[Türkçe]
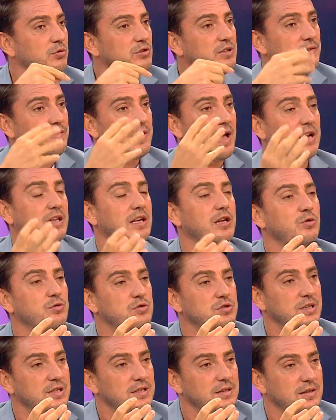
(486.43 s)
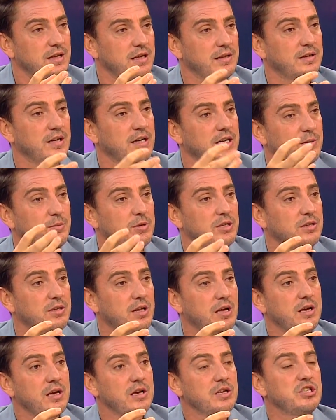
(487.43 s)
burada Sergen Hoca'nın da
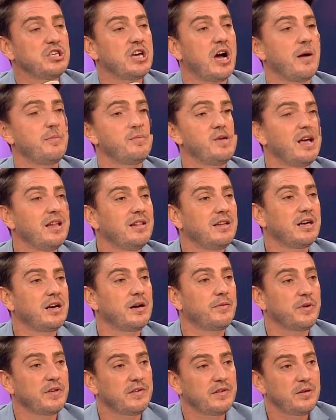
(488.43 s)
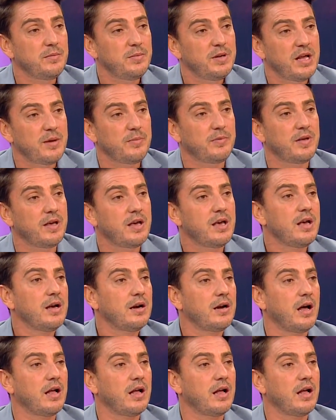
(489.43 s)
takımın da camianın da kafasını bir nebze